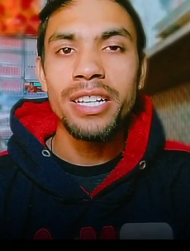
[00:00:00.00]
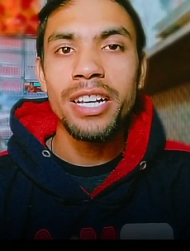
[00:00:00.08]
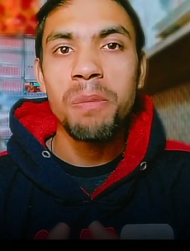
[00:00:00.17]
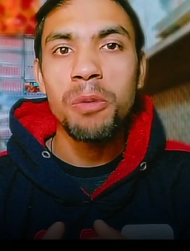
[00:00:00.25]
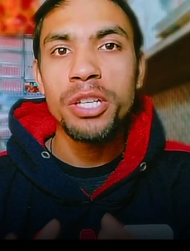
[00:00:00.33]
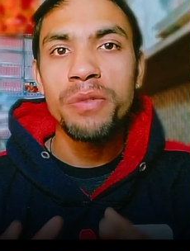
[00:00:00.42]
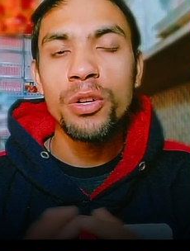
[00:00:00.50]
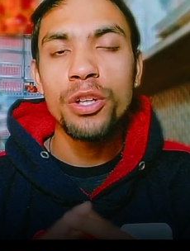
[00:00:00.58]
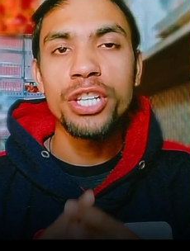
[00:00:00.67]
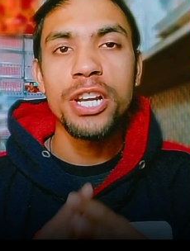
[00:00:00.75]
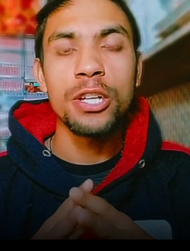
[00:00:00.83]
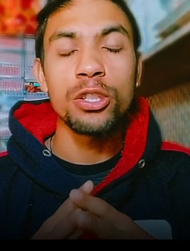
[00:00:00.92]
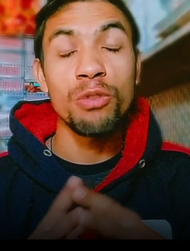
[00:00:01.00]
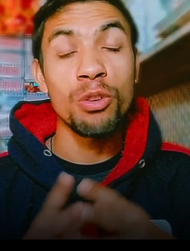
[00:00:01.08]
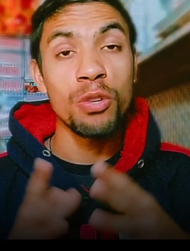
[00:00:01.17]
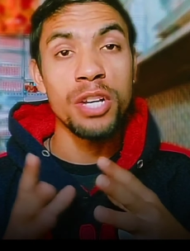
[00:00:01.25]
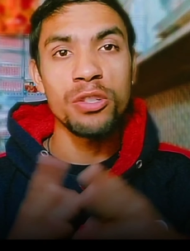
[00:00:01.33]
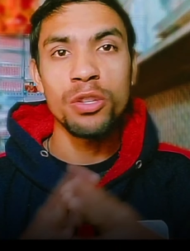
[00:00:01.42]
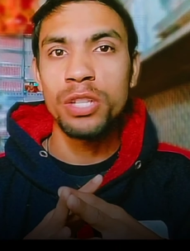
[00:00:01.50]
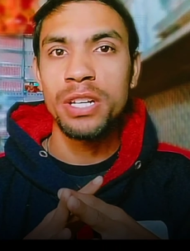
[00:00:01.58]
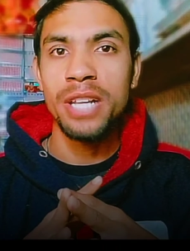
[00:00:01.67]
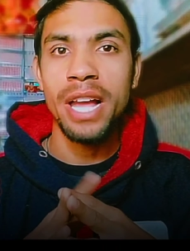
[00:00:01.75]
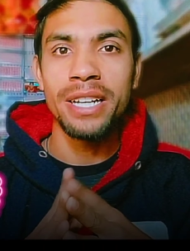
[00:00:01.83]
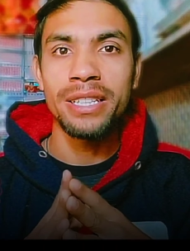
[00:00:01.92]
गाइस अगर आपको ये वीडियो अच्छी लगी तो वीडियो को जरूर
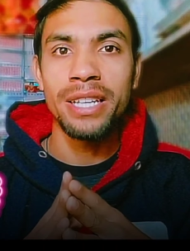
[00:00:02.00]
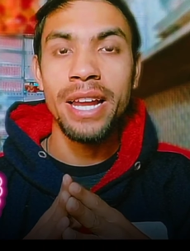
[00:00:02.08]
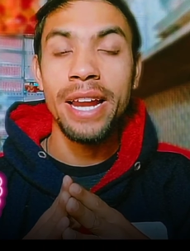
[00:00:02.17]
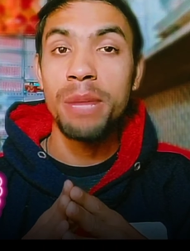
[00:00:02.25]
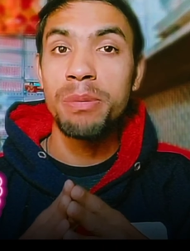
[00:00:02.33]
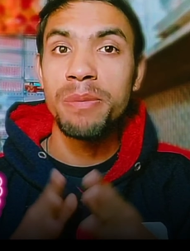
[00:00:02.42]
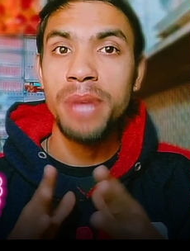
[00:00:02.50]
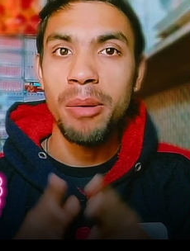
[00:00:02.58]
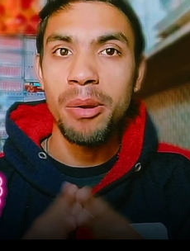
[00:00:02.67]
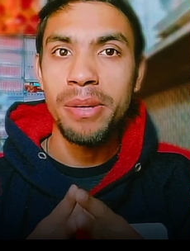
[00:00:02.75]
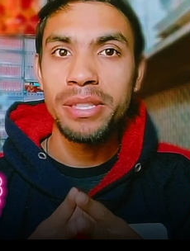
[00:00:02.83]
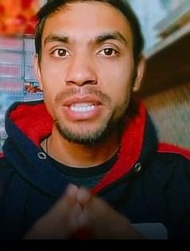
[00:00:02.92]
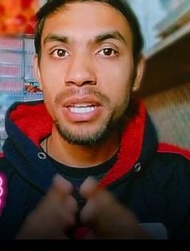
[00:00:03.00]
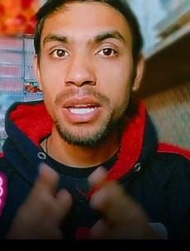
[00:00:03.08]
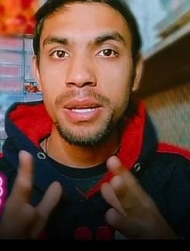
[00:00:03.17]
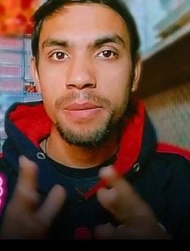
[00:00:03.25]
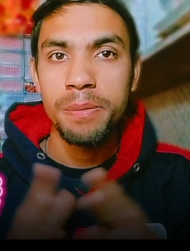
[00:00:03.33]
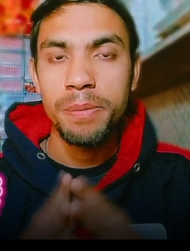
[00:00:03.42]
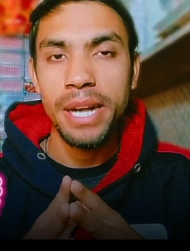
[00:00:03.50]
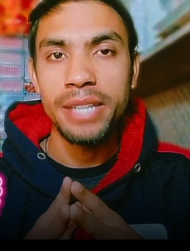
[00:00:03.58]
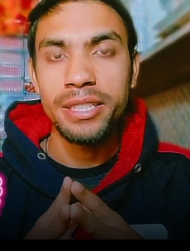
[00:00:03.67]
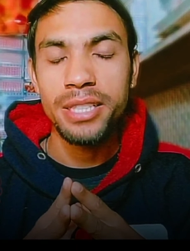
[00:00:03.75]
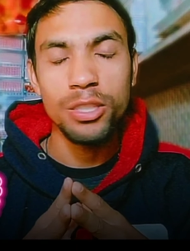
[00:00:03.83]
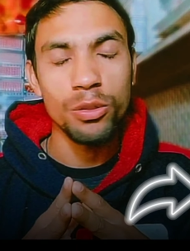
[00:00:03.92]
से लाइक कर देना एंड अपने फैमिली मेम्स का
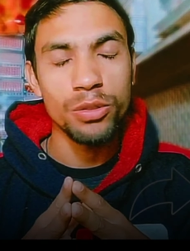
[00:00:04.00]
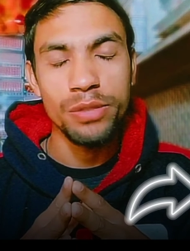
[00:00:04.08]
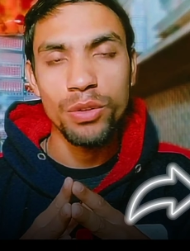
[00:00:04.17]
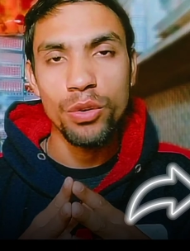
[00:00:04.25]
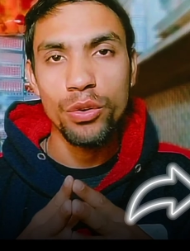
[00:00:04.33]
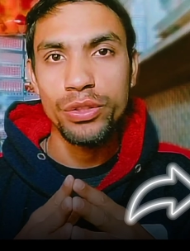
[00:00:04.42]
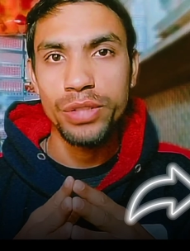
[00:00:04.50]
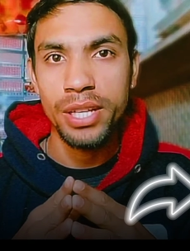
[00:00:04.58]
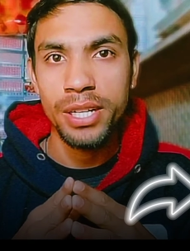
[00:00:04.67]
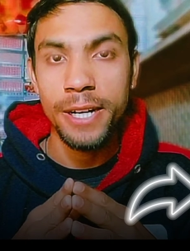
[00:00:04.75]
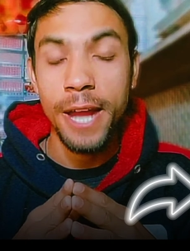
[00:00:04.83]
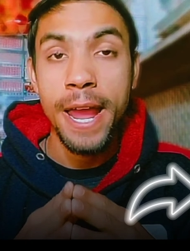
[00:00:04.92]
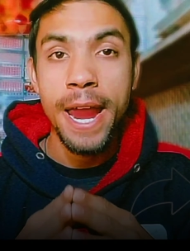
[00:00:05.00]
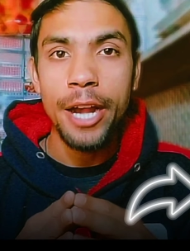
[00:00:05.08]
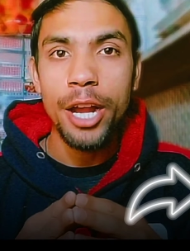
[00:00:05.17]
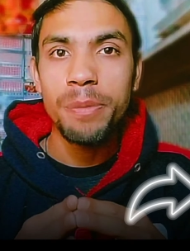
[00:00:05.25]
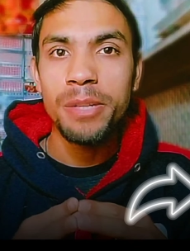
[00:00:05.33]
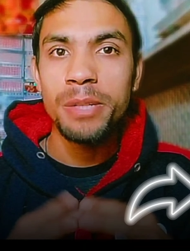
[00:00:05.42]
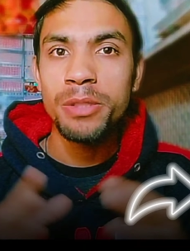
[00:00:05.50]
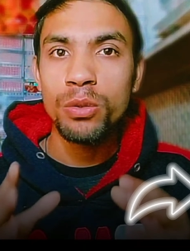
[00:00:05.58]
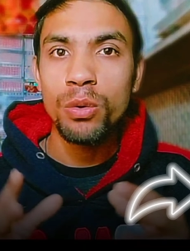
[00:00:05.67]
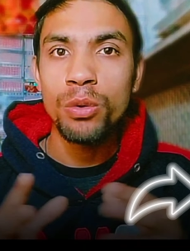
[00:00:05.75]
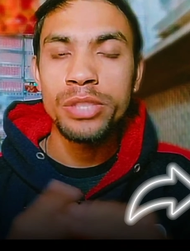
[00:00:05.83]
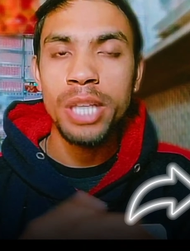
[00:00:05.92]
फ्रेंड्स के साथ जरूर से इस वीडियो को शेयर करना एंड आप
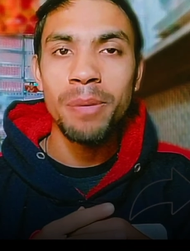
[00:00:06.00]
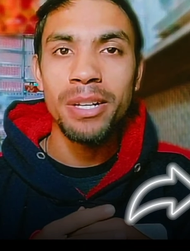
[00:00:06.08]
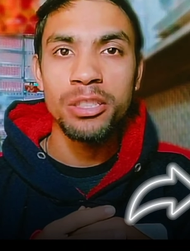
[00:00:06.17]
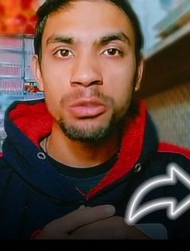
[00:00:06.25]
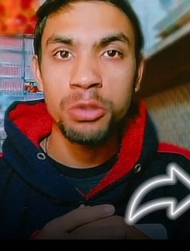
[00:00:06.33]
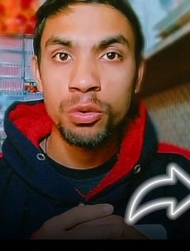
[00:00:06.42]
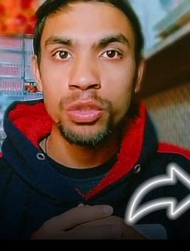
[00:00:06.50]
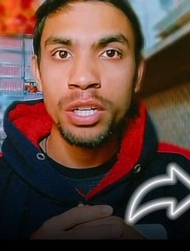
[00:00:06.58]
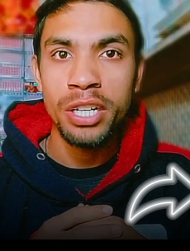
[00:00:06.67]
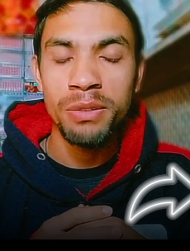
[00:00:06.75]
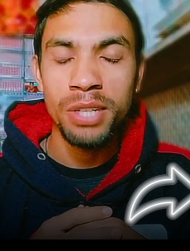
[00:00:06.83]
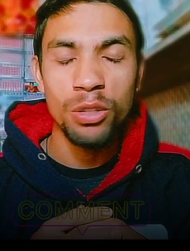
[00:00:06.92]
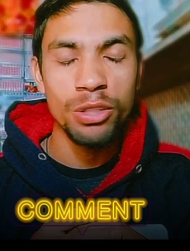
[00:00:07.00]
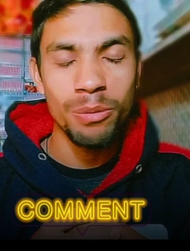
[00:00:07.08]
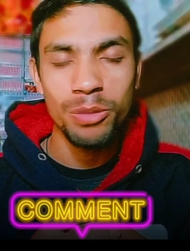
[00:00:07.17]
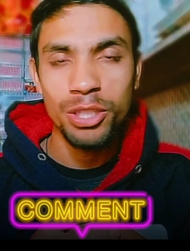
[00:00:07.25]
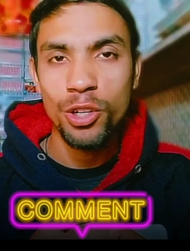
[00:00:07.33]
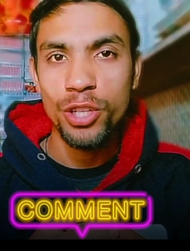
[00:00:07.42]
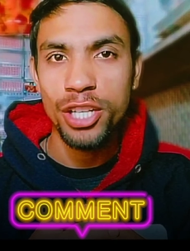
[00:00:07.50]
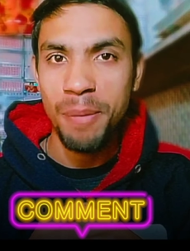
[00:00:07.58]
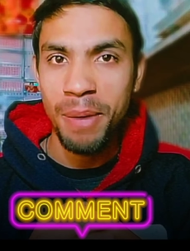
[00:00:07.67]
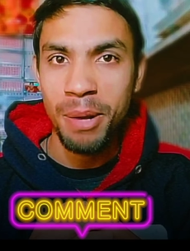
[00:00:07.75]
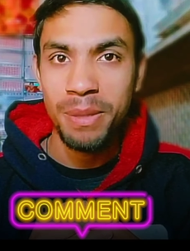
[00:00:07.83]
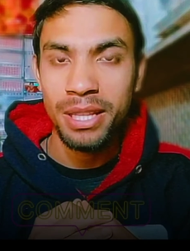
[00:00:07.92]
इनमें से कौन सी एप्लीकेशन यूज करने वाले हो ये मुझे जरूर से
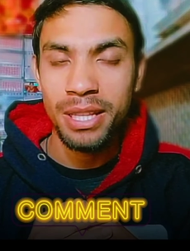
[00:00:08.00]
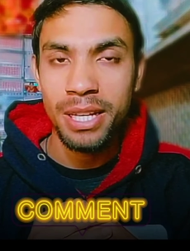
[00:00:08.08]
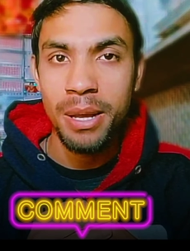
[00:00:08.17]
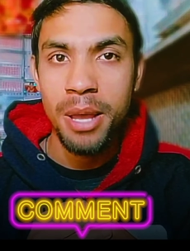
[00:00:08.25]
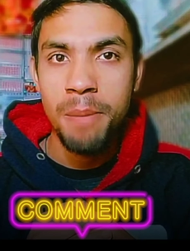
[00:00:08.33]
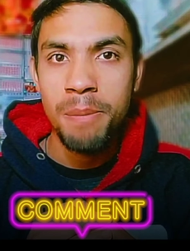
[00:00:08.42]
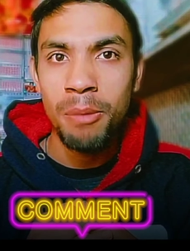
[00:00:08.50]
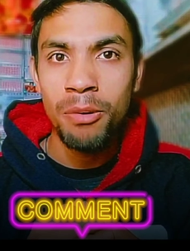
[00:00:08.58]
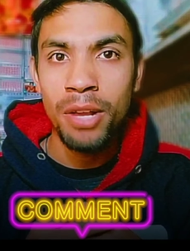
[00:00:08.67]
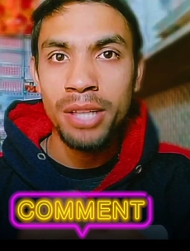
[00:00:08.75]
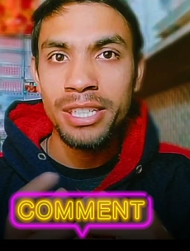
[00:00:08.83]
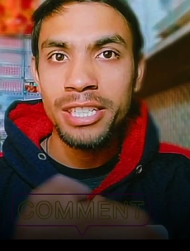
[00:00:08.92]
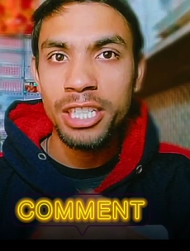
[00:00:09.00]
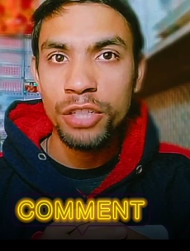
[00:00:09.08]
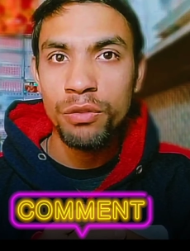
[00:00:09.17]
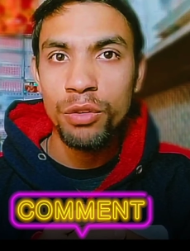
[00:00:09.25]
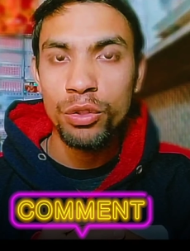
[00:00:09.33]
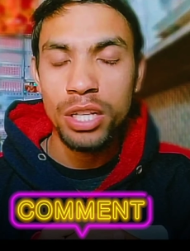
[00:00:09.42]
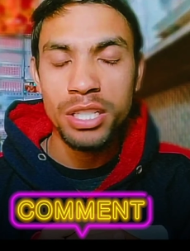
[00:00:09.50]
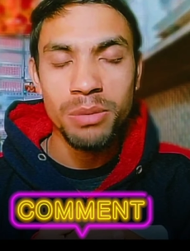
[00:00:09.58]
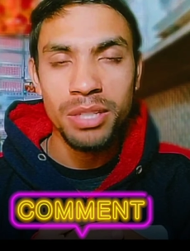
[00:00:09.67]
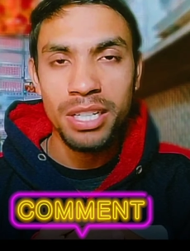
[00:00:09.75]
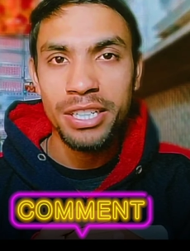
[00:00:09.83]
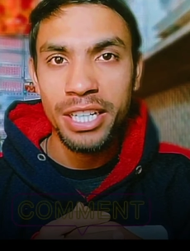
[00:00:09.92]
कमेंट में बता देना मैं ऐसी इंटरेस्टिंग वीडियो के साथ
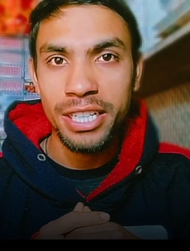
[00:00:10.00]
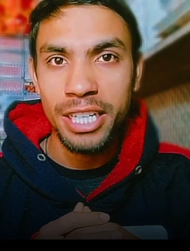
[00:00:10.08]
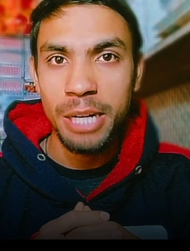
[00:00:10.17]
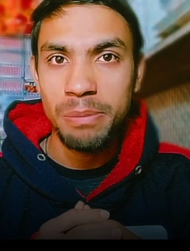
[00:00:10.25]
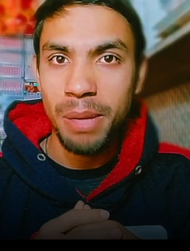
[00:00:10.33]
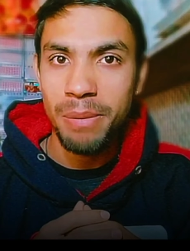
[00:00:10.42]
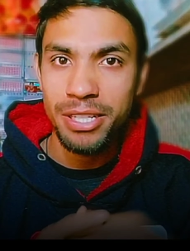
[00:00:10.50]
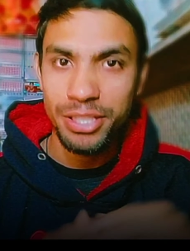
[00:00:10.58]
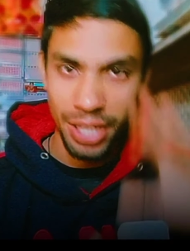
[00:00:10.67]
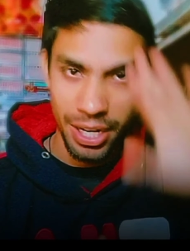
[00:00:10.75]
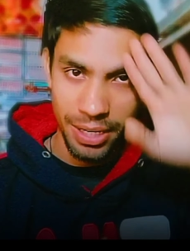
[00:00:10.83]
जब तक के लिए टेक केयर एंड बाय बाय